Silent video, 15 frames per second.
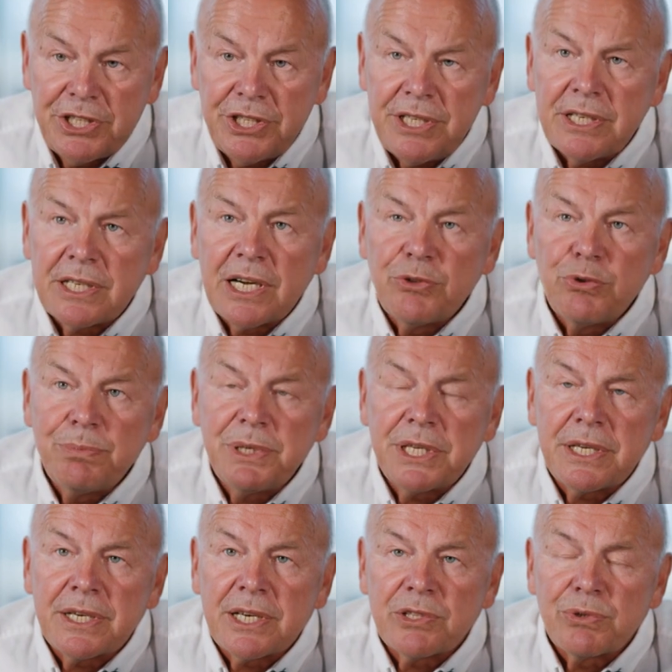Не
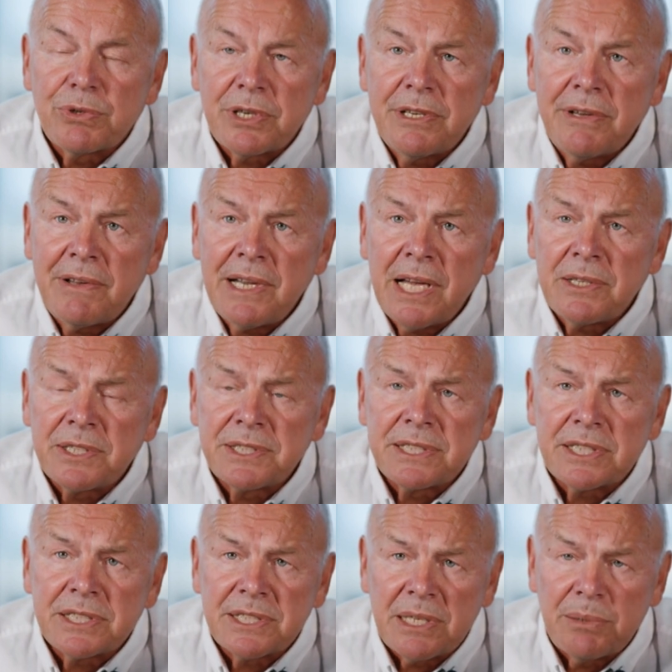экономики, которая являлась
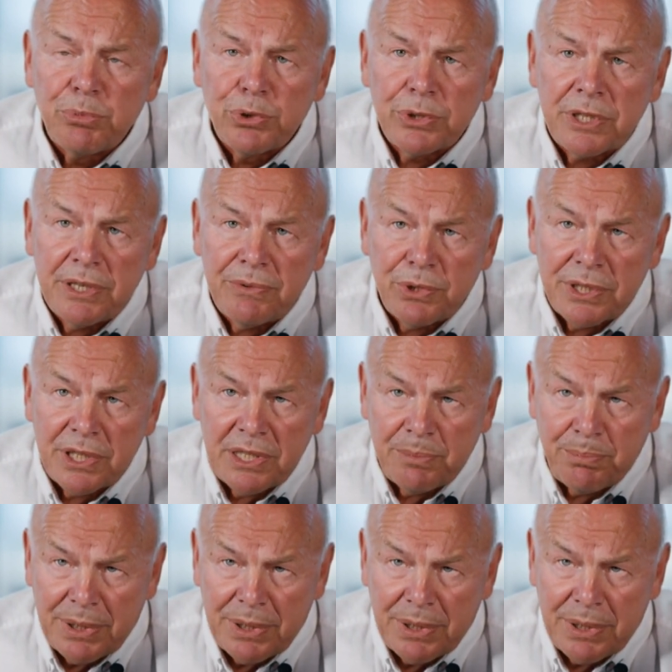разработкой вот этой